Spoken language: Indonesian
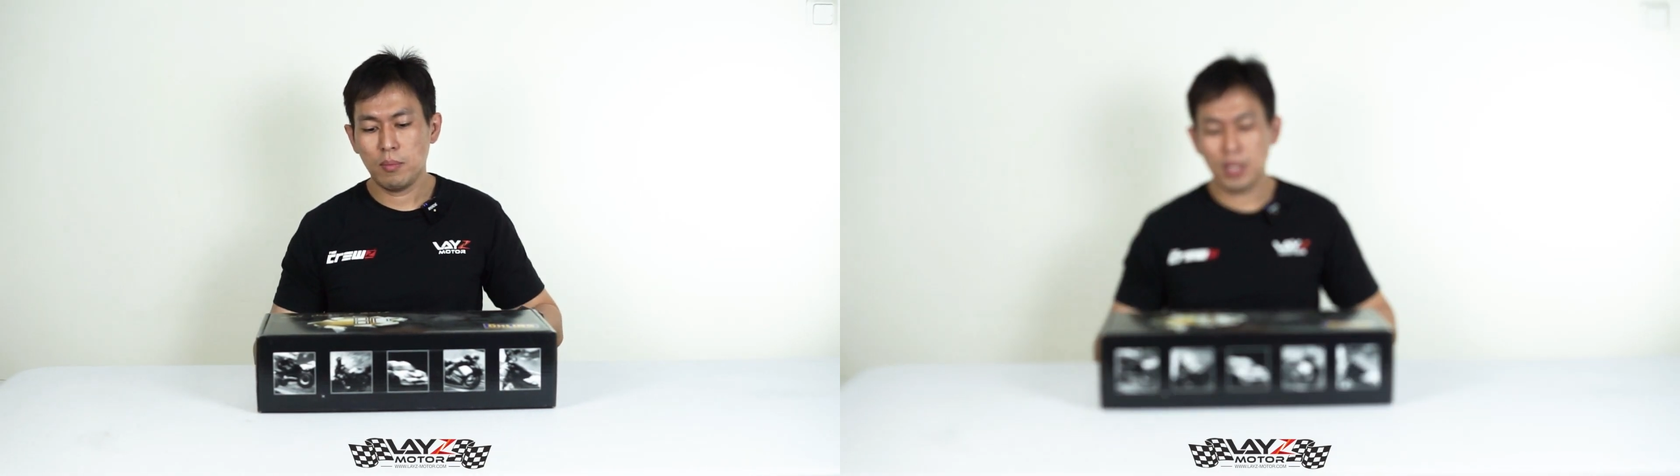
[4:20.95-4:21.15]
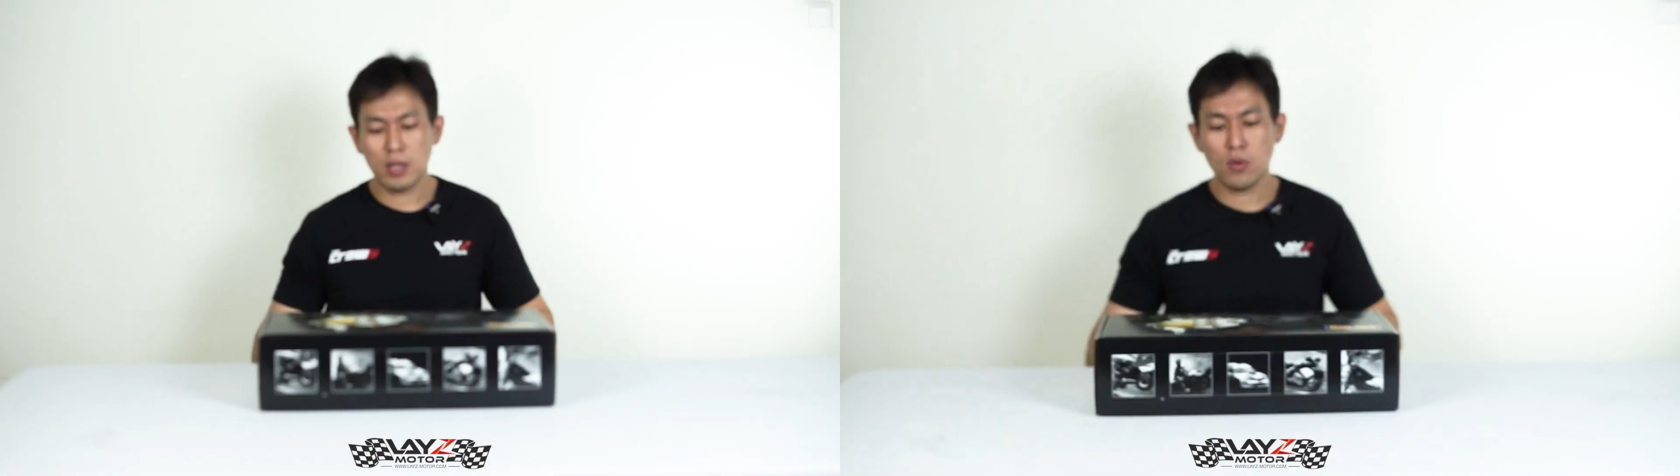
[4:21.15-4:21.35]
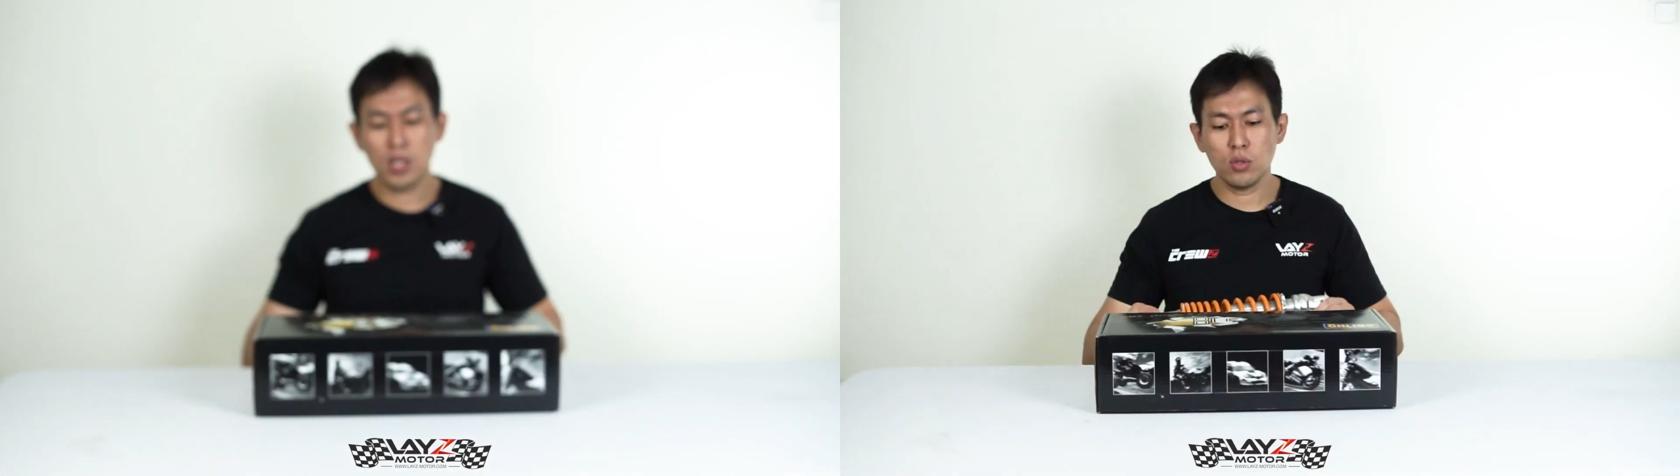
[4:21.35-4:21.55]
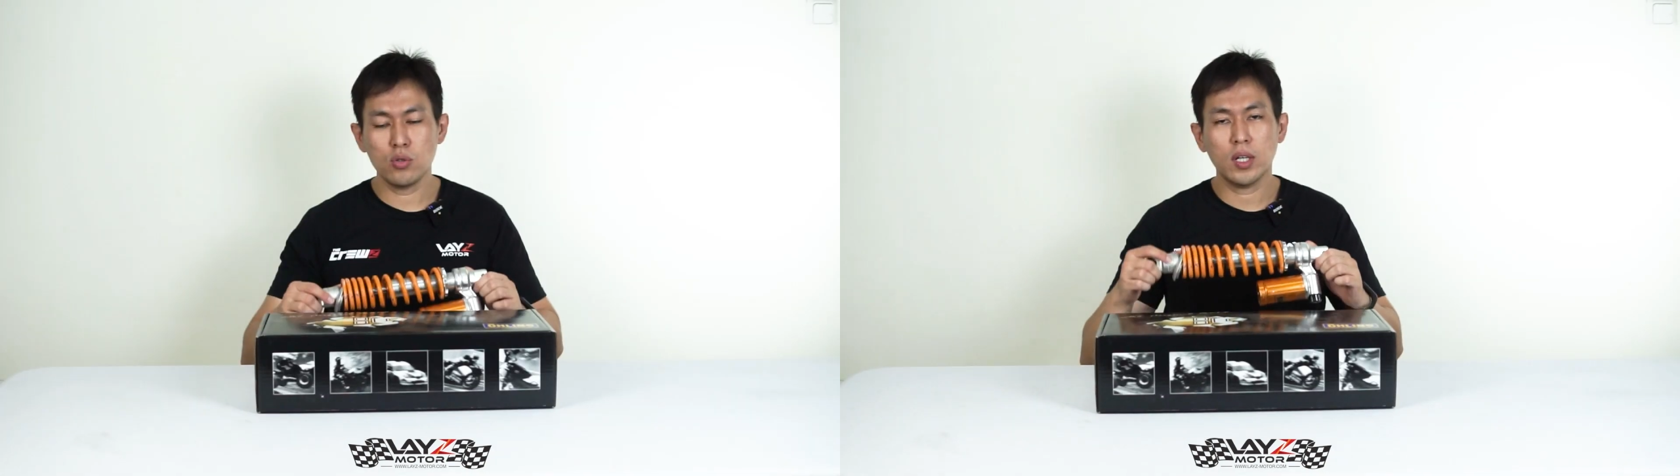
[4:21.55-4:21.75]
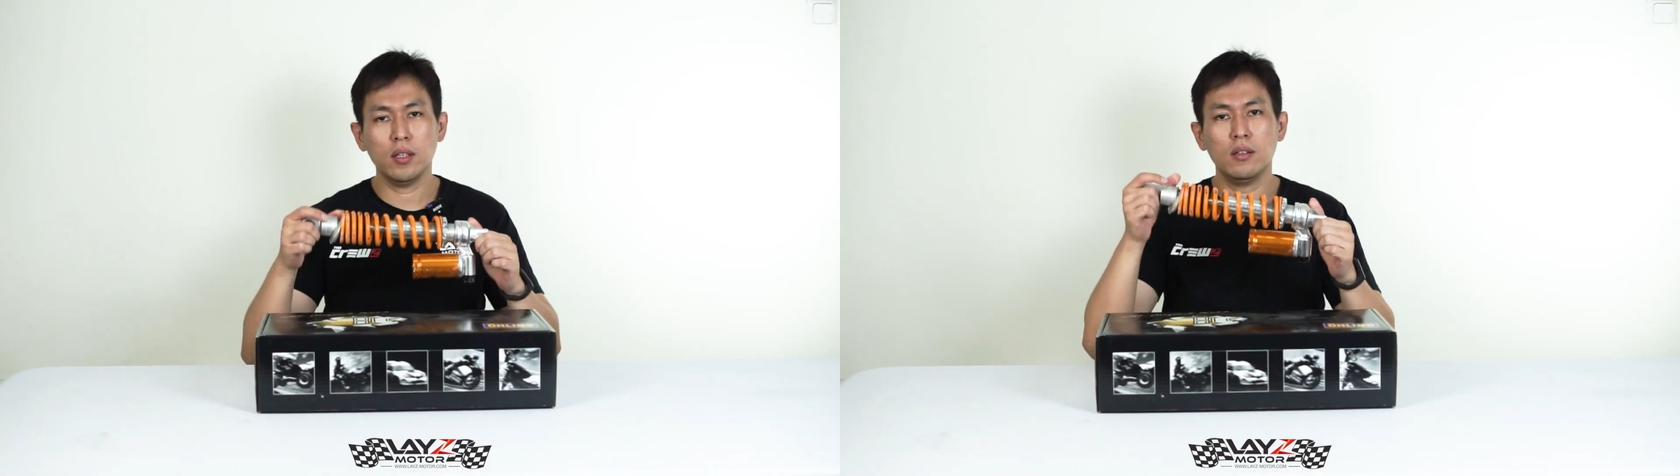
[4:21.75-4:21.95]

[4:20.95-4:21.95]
Pertama gue akan tunjukkan